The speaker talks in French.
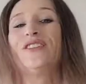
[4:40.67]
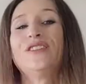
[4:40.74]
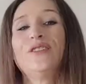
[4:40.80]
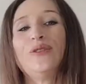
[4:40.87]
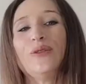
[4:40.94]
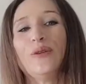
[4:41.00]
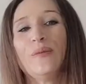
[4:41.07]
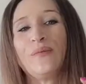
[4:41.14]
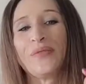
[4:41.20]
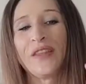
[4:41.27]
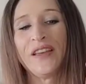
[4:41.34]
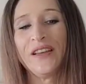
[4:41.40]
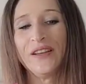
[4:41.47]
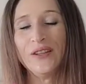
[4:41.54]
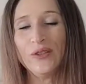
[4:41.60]
C'est que
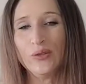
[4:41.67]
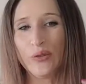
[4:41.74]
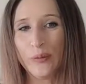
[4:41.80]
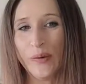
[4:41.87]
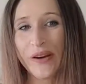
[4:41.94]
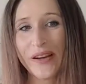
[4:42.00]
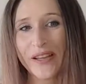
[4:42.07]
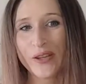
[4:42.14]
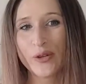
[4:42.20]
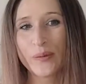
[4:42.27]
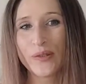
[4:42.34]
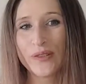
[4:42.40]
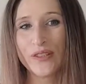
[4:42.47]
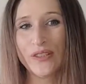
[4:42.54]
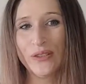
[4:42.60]
sur ma
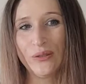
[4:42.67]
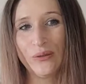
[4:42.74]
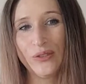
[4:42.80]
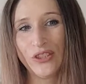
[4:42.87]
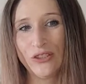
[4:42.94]
recommandation,